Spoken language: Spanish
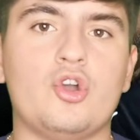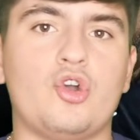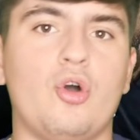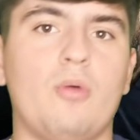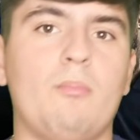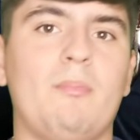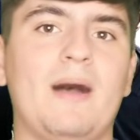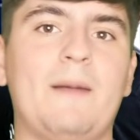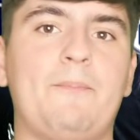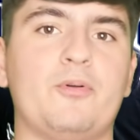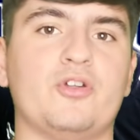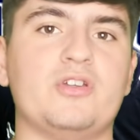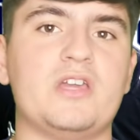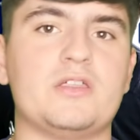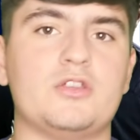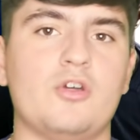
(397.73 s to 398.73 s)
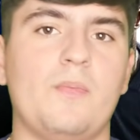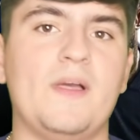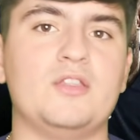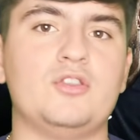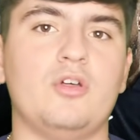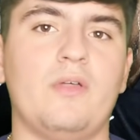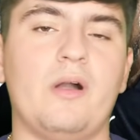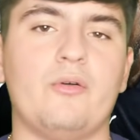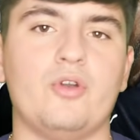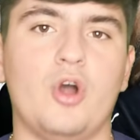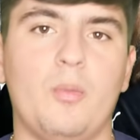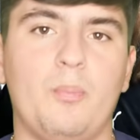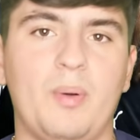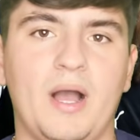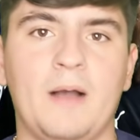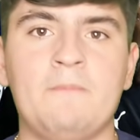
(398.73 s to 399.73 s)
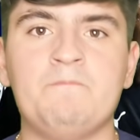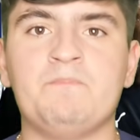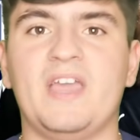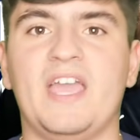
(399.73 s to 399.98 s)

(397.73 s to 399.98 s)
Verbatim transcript: con más proyección de toda Europa.